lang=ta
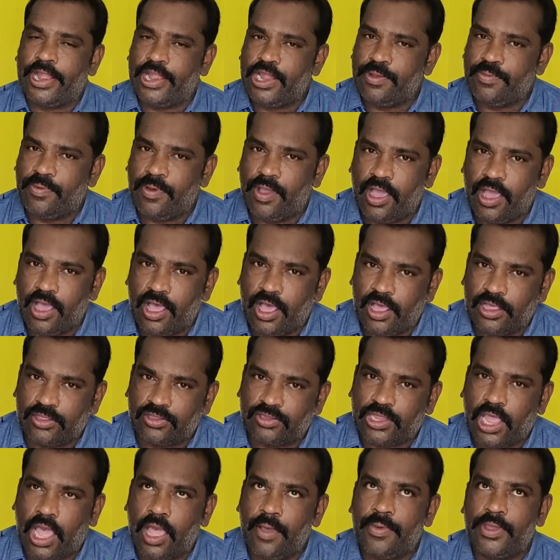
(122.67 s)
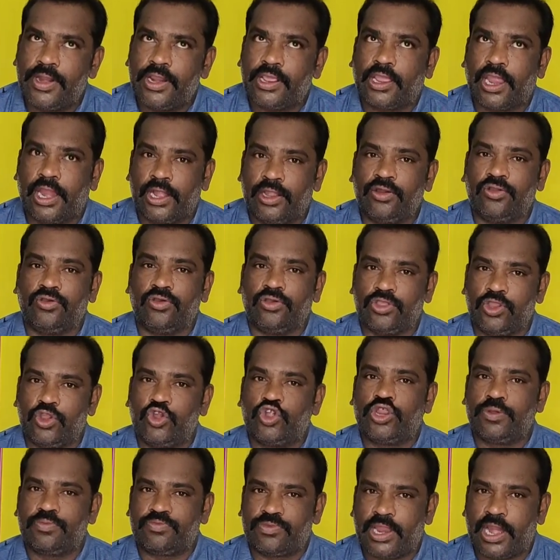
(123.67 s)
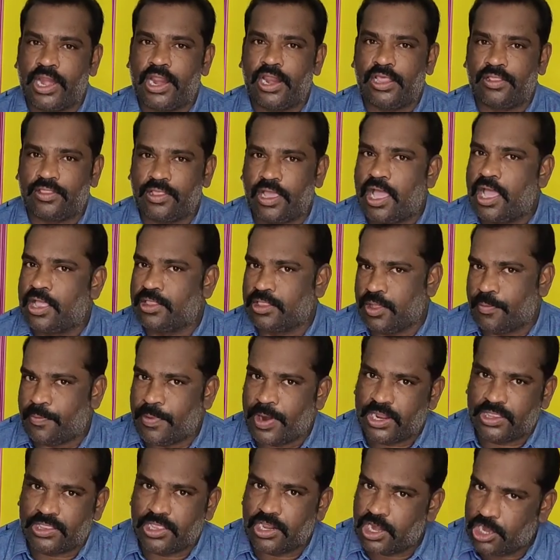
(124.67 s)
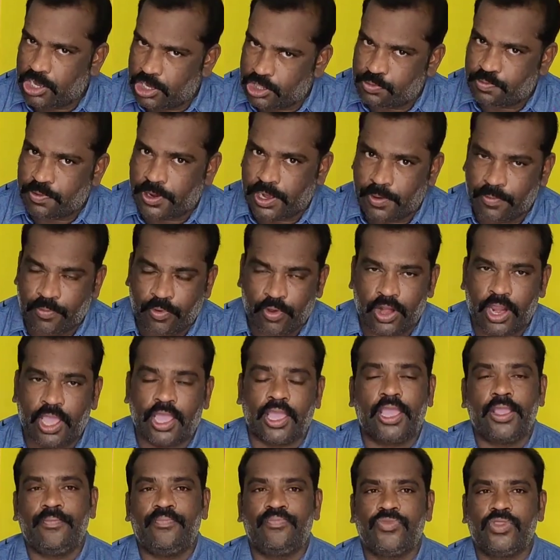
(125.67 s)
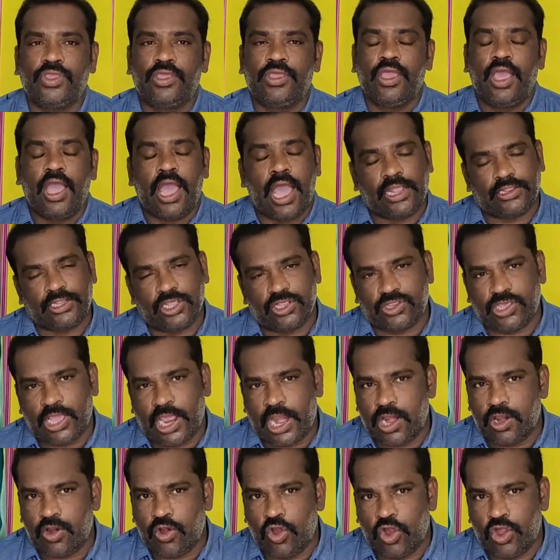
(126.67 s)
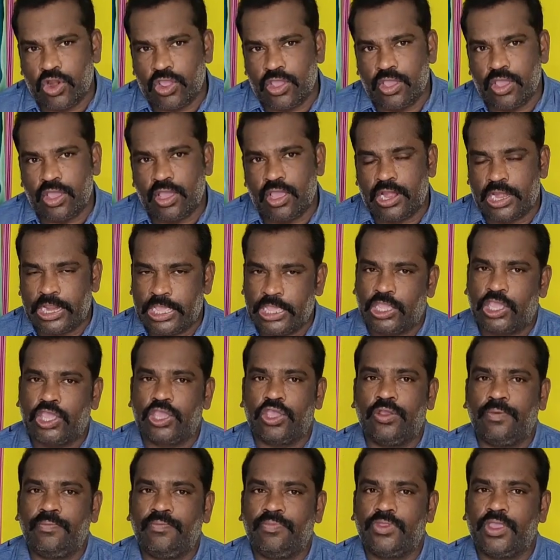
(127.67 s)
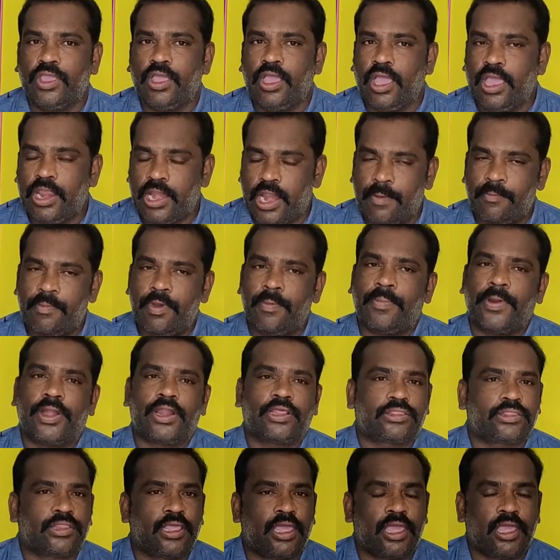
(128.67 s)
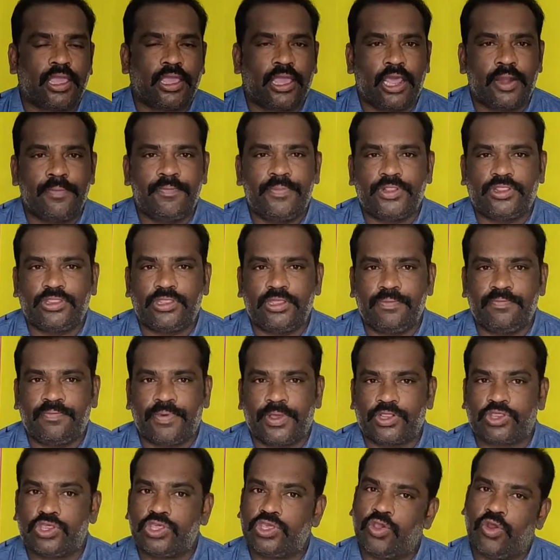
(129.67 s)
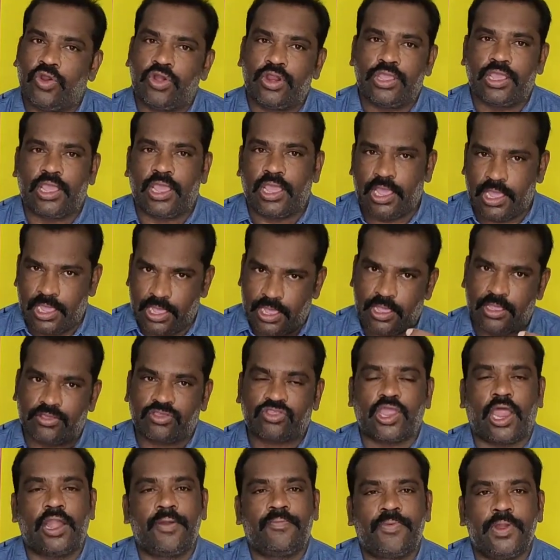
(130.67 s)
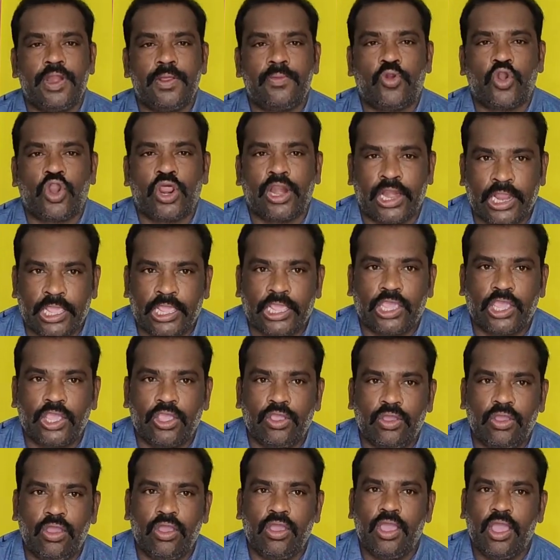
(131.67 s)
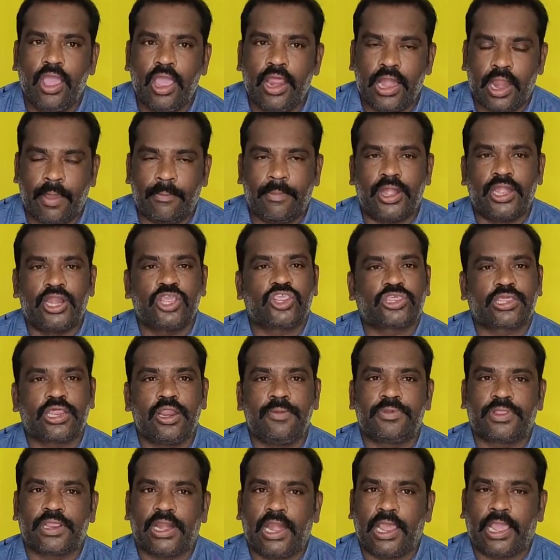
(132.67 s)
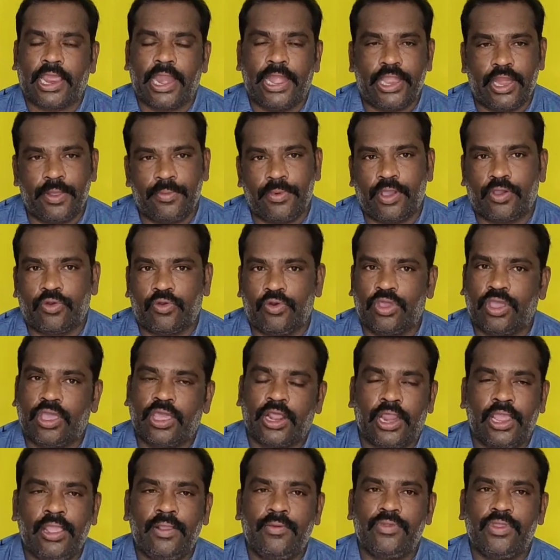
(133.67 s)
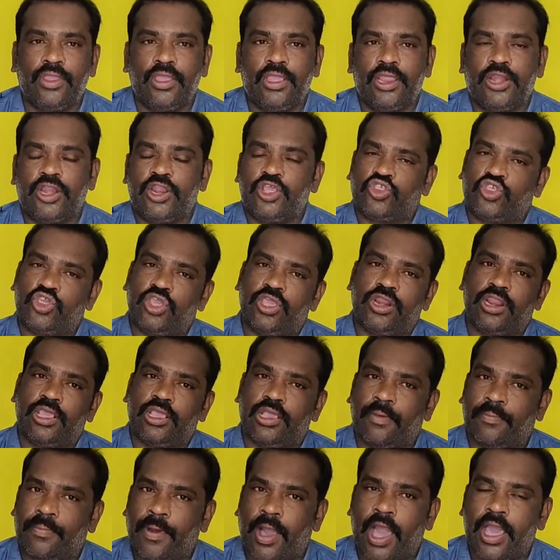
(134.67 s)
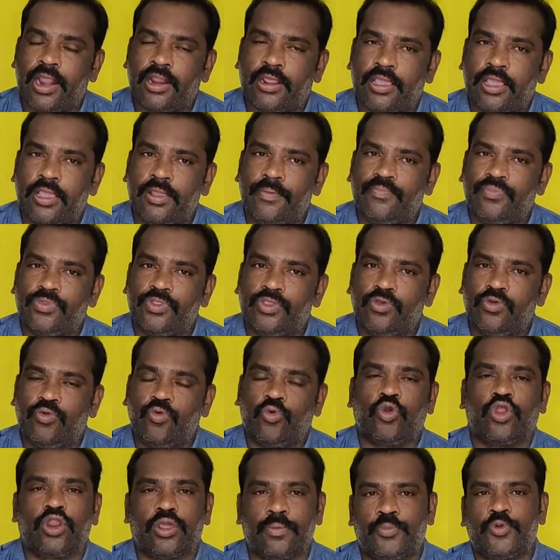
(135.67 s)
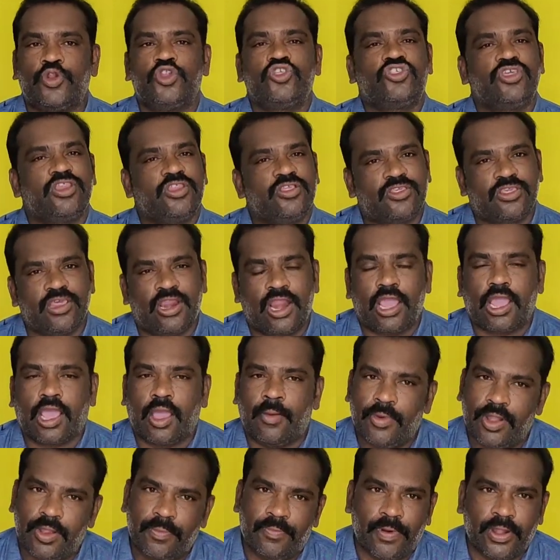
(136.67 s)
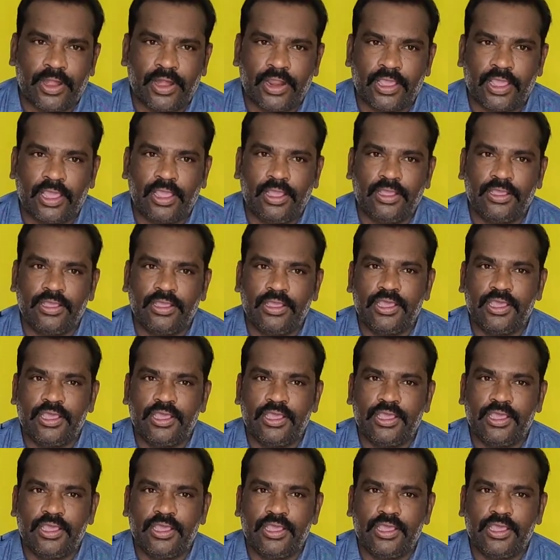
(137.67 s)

கண்டிப்பா ஸ்ட்ராபெரி கண்ணு யூடியூப் சேனல்ல தான் அந்த படத்தை ரிலீஸ் பண்ண போறாங்க அந்த சேனலோடைய லிங்கையும் நம்ம படத்தை கர்ப்பத்தின் பசியோடைய ஸ்டார்ட் பிடிப்போட லிங்கையும் நம்ம டிஸ்கிரிப்ஷன்ல கண்டிப்பா கொடுக்குறேன் நிச்சயம் நீங்க பாருங்க உங்களுக்கு பிடிச்சிருந்துச்சுன்னா கமெண்ட் பண்ணுங்க